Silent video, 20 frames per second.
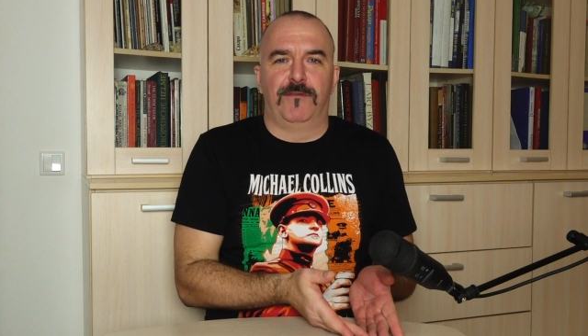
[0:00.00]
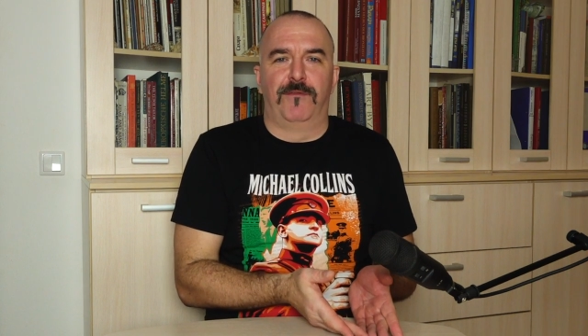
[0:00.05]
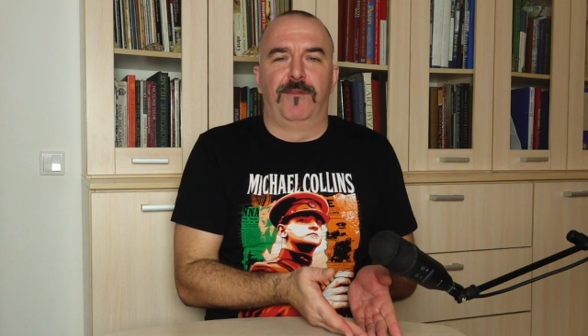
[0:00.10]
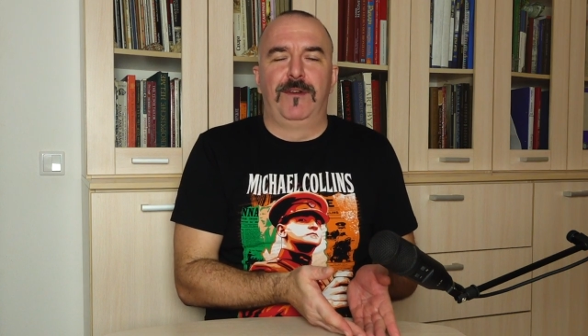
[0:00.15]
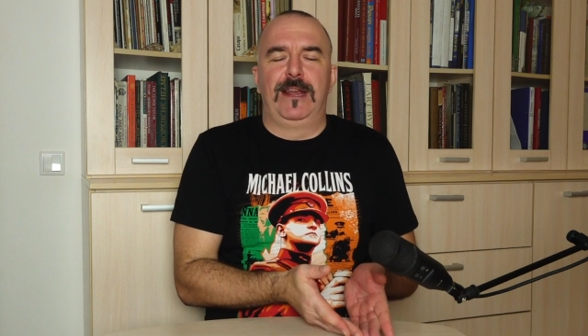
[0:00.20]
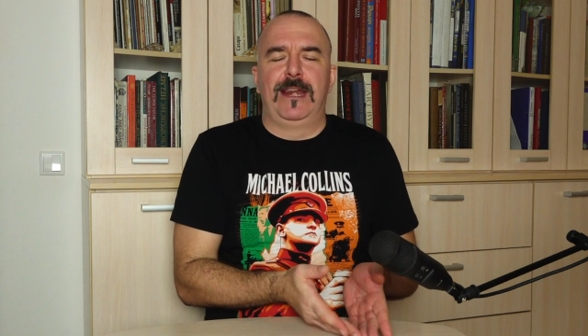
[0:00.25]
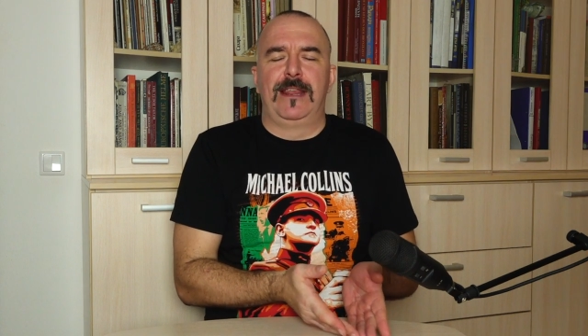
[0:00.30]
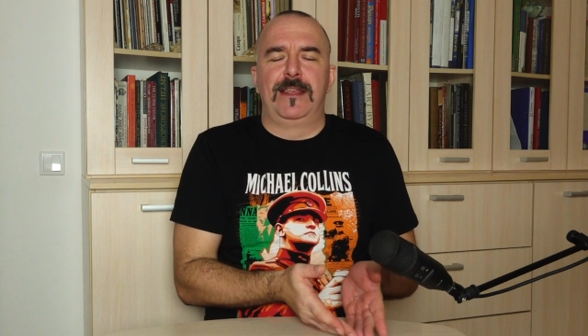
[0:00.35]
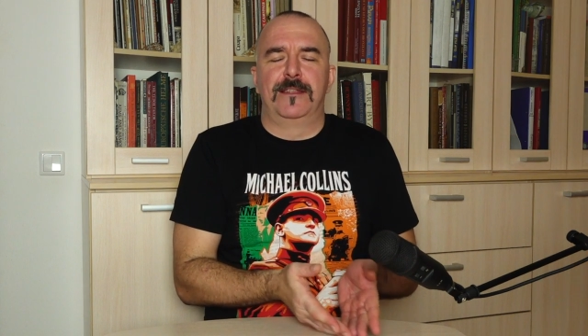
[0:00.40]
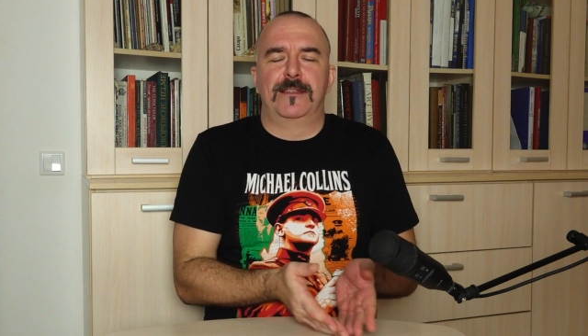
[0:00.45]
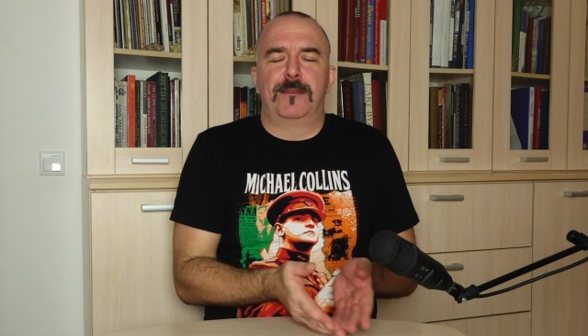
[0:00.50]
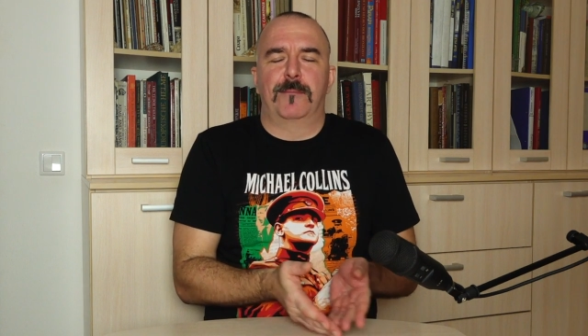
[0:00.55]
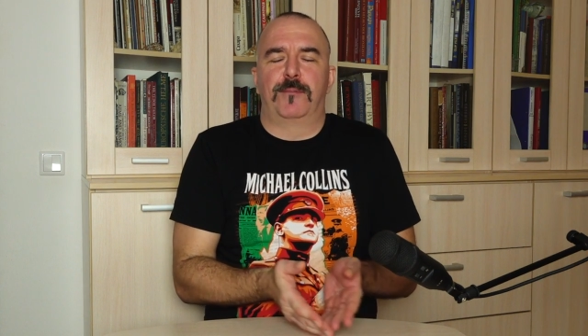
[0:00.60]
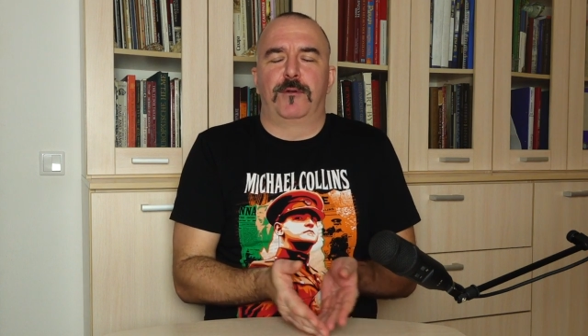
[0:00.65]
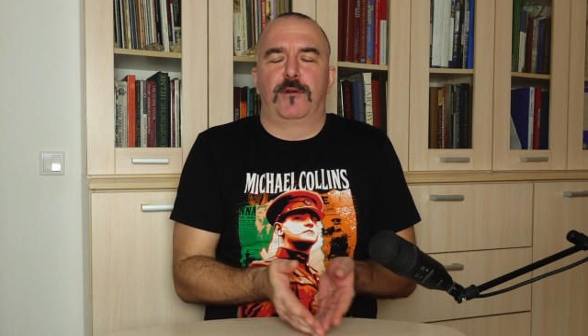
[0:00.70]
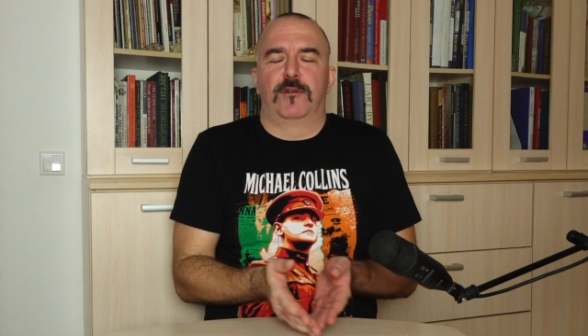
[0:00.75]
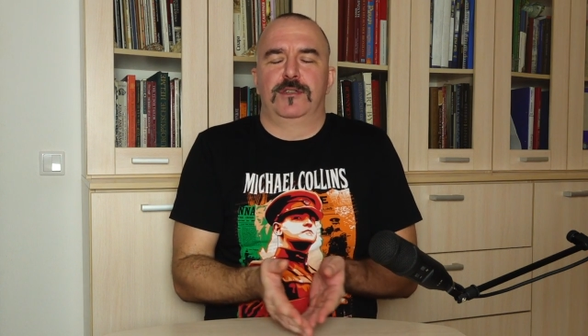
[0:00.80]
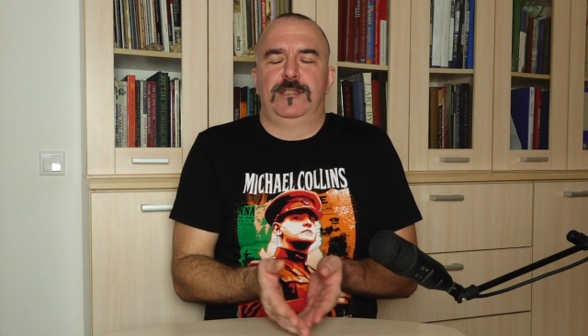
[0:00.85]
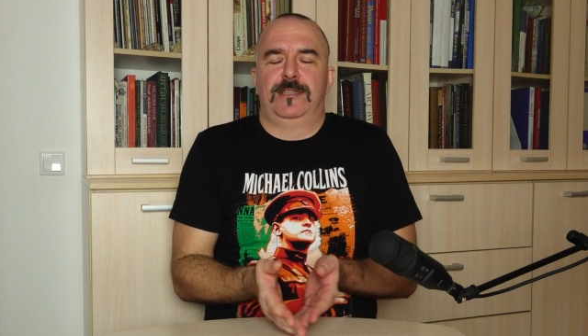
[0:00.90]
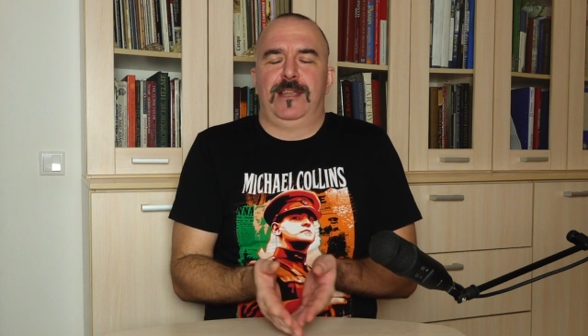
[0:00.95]
Выглядит это
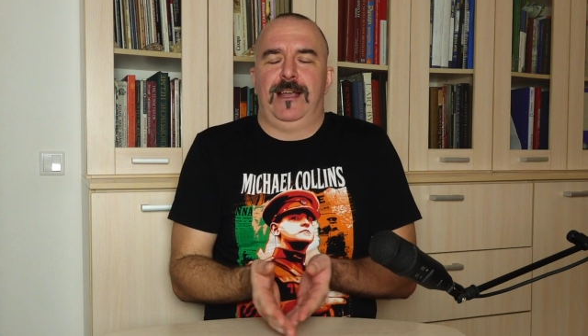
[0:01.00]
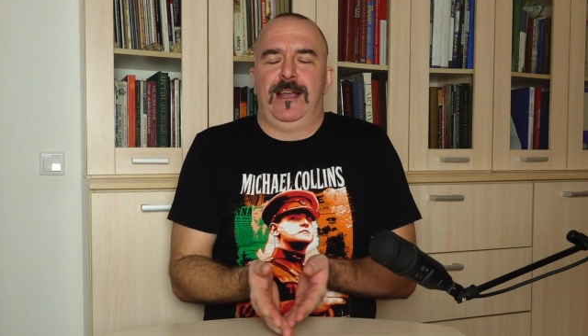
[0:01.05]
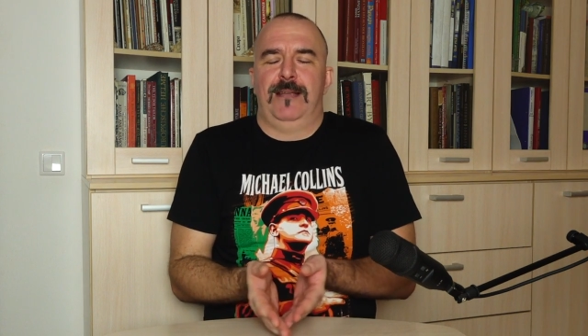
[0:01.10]
просто